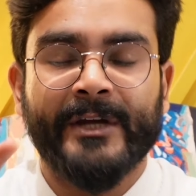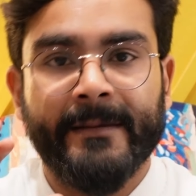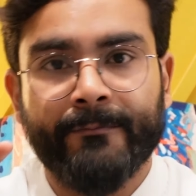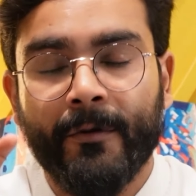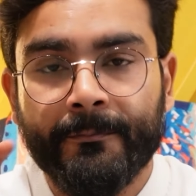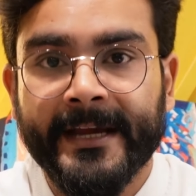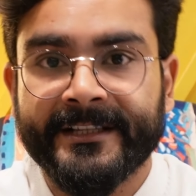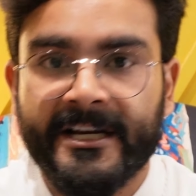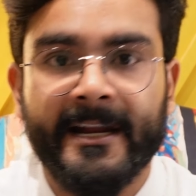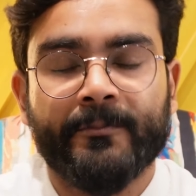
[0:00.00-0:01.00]
है तो एन एम बॉम्बे
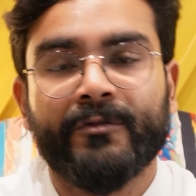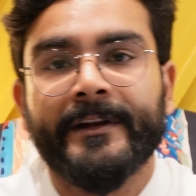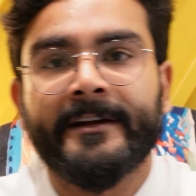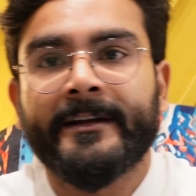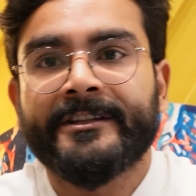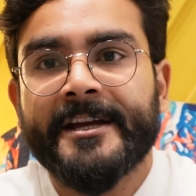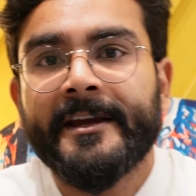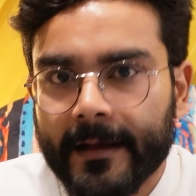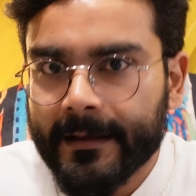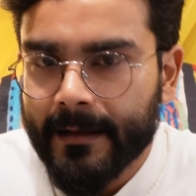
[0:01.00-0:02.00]
एच आर आपको फिल करना
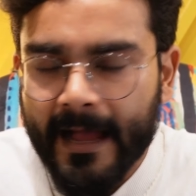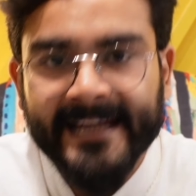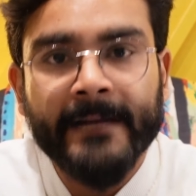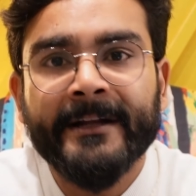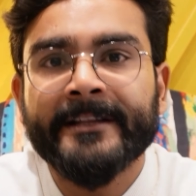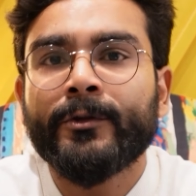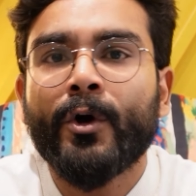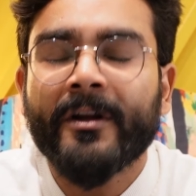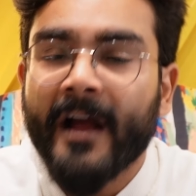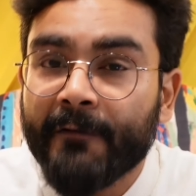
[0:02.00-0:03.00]
चाहिए हैदराबाद
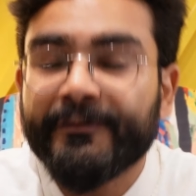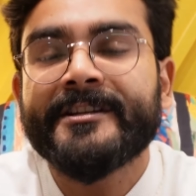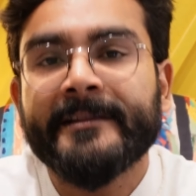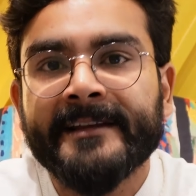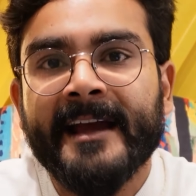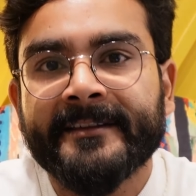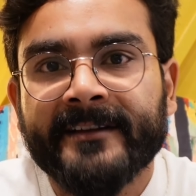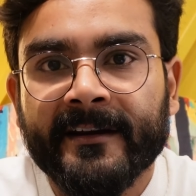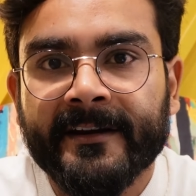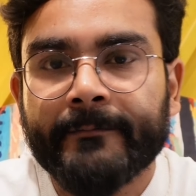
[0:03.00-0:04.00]
इंदौर काफ़ी जल्दी राइज
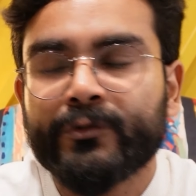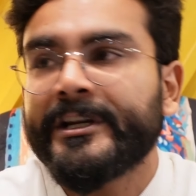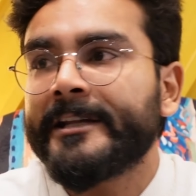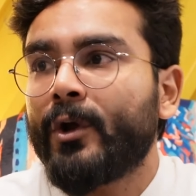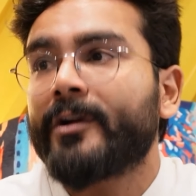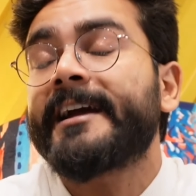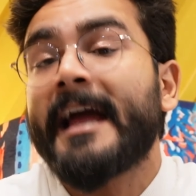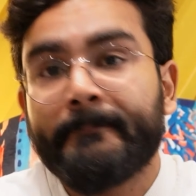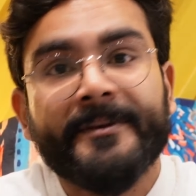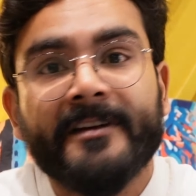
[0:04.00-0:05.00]
कर रहे हैं मुझे इंदौर का
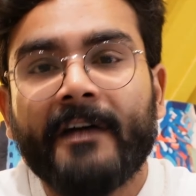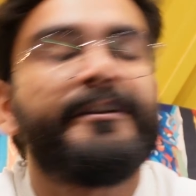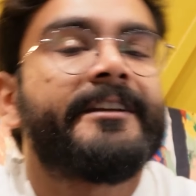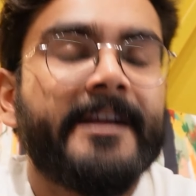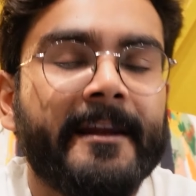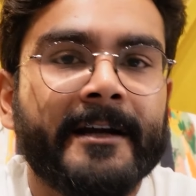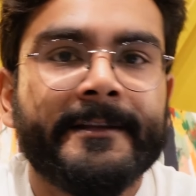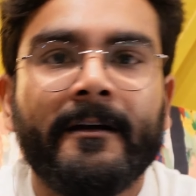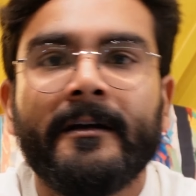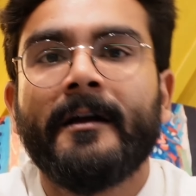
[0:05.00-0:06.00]
कैंपस काफ़ी अच्छा लगा
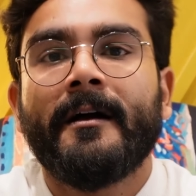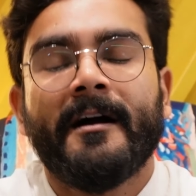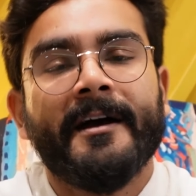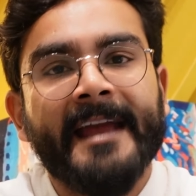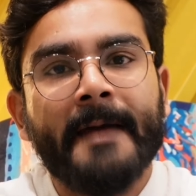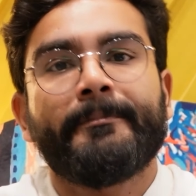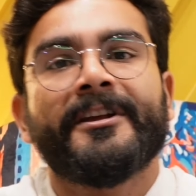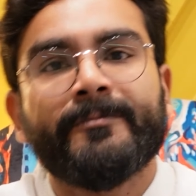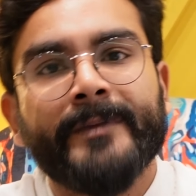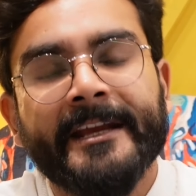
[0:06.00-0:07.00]
था हर
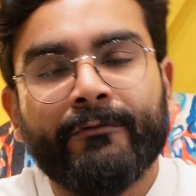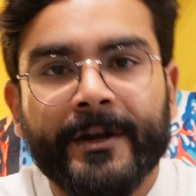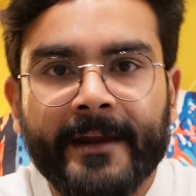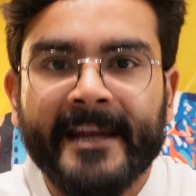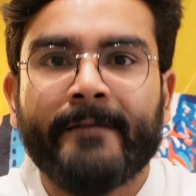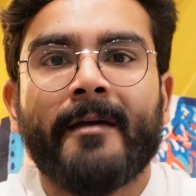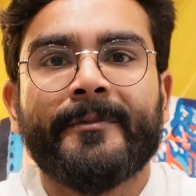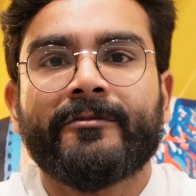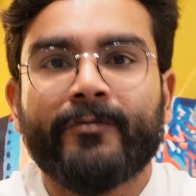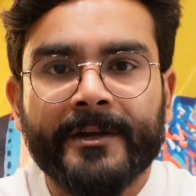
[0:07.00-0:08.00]
कैंपस में एक वन एन एम आई
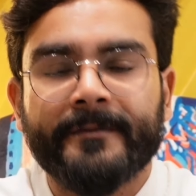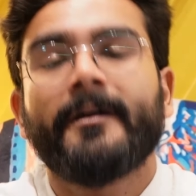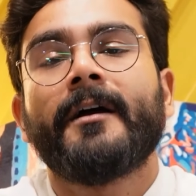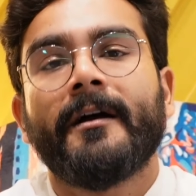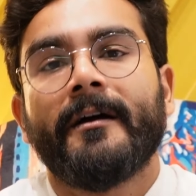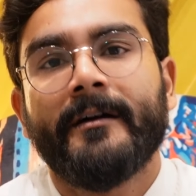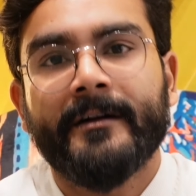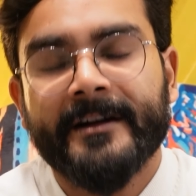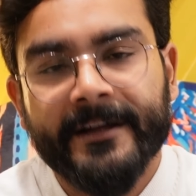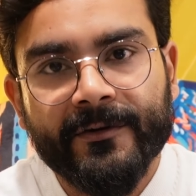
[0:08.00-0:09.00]
एम एस वन
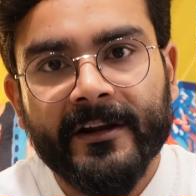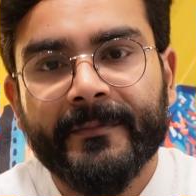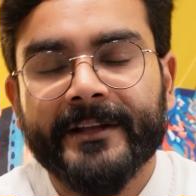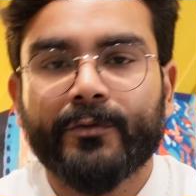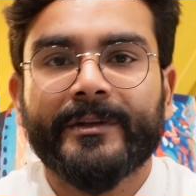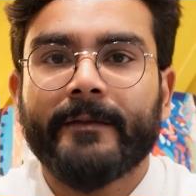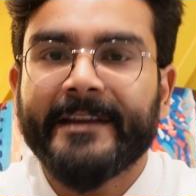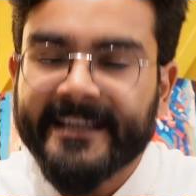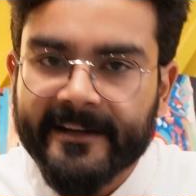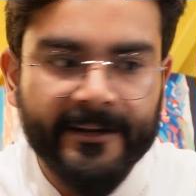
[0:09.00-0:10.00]
करिकुलम है तो मतलब
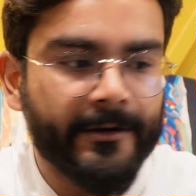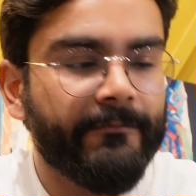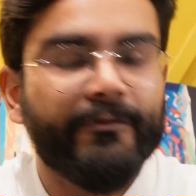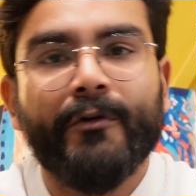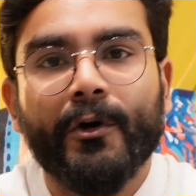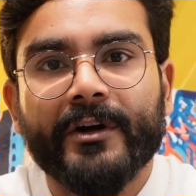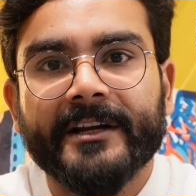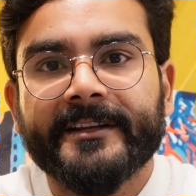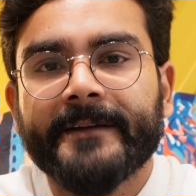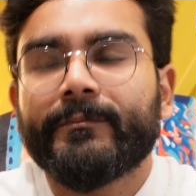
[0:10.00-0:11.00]
एक ही करिकुलम वो फॉलो
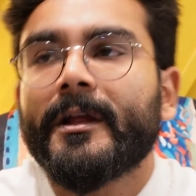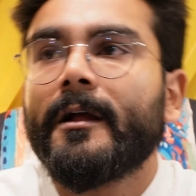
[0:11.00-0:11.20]
करते हैं